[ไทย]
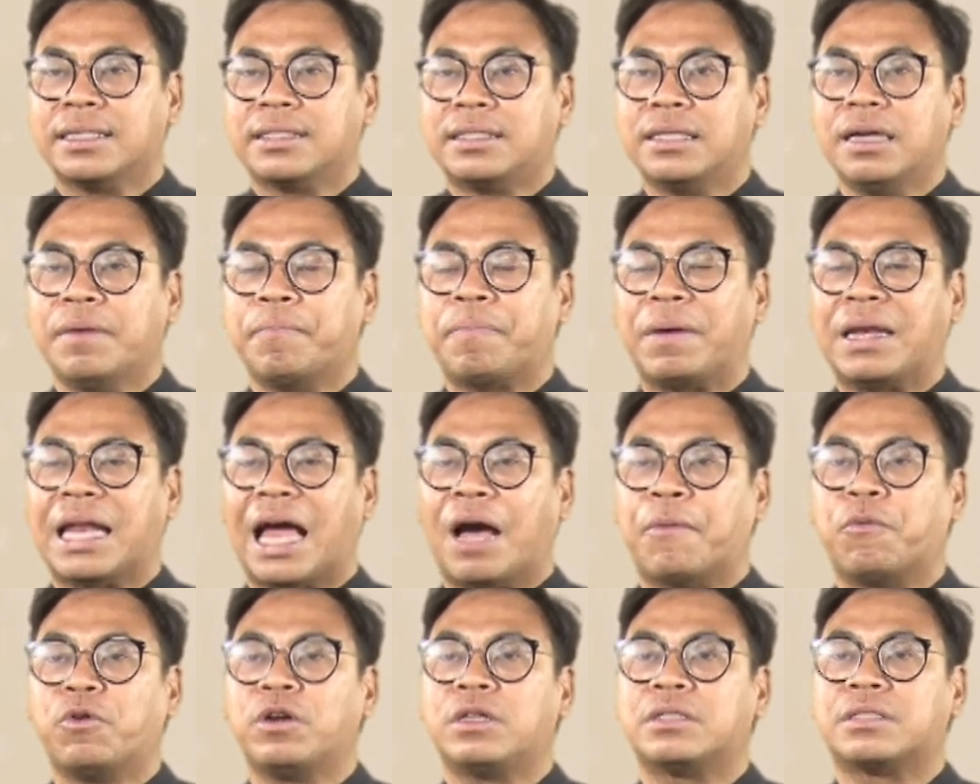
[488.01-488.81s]
ซึ่งเป็น
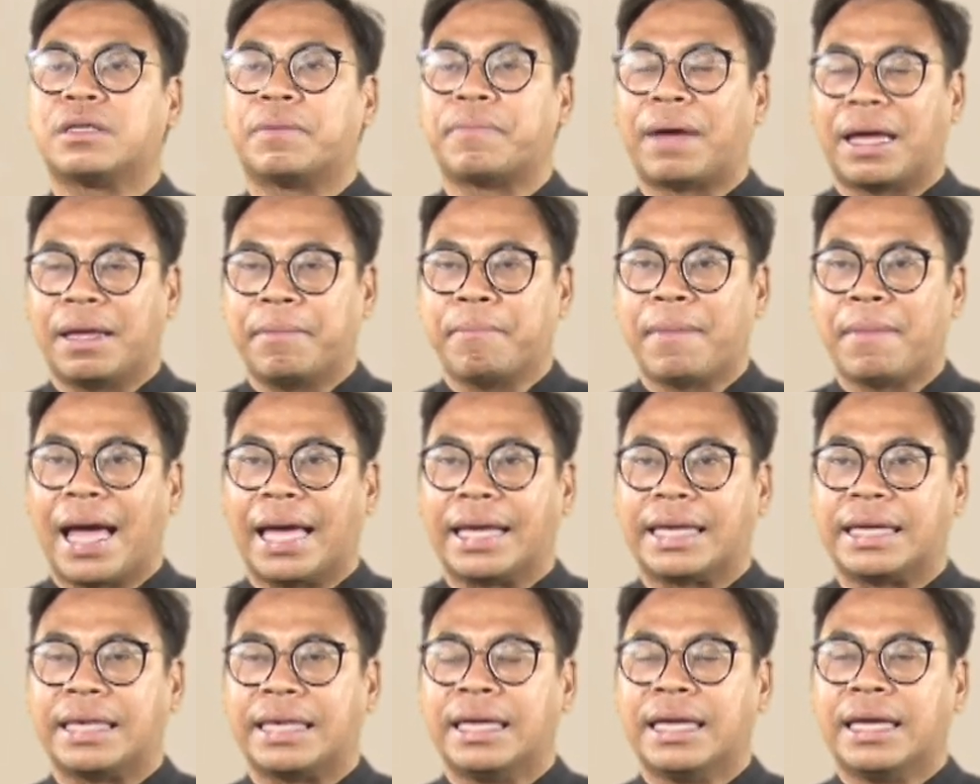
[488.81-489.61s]
อาวุธสมัยใหม่
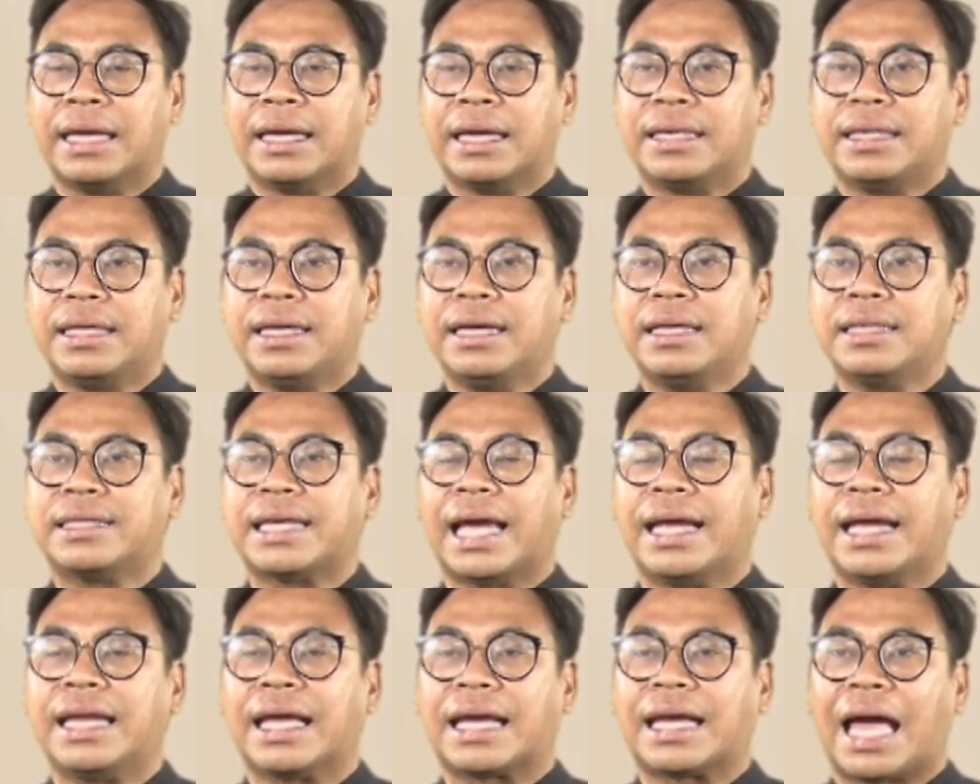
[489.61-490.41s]
ที่
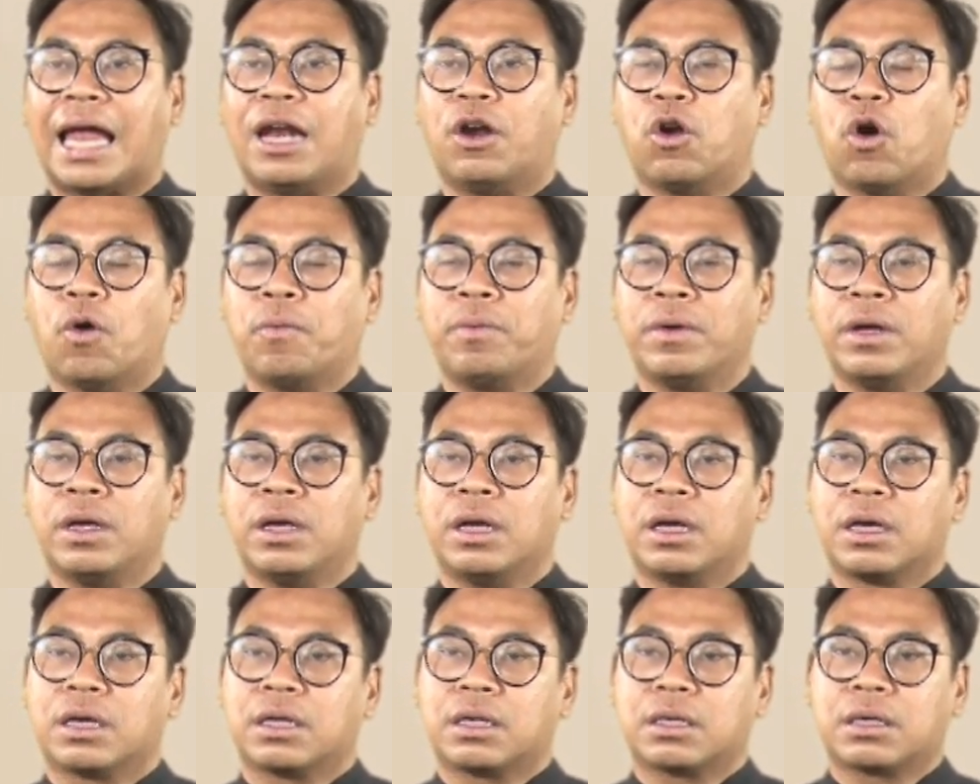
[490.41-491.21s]
ใช้ในการลบ
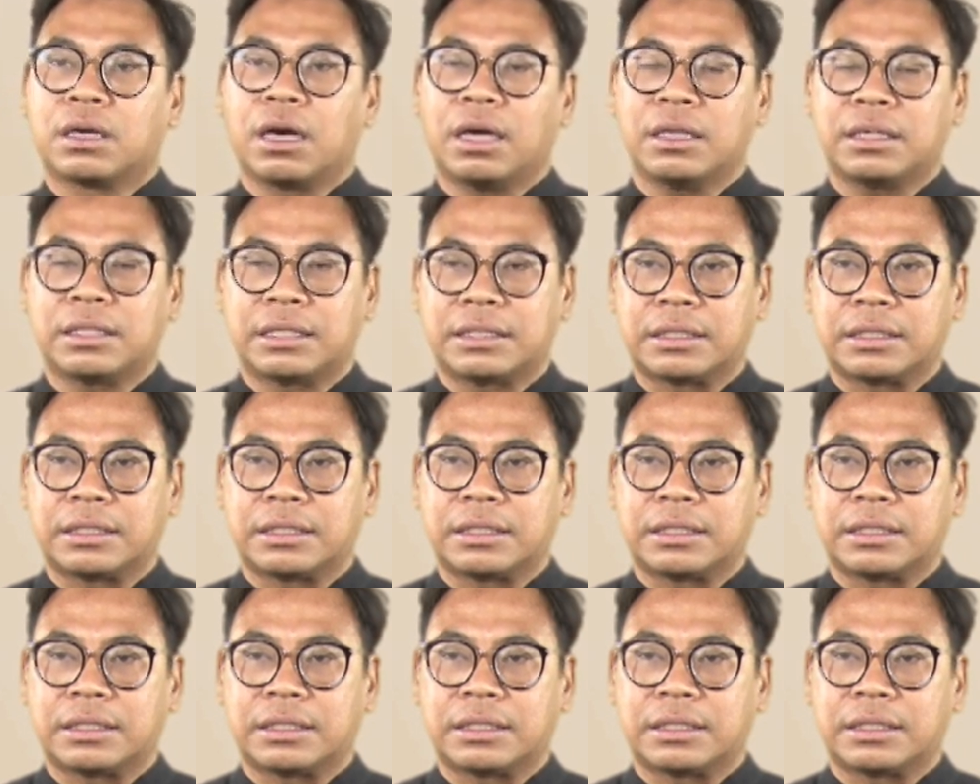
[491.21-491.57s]
ก็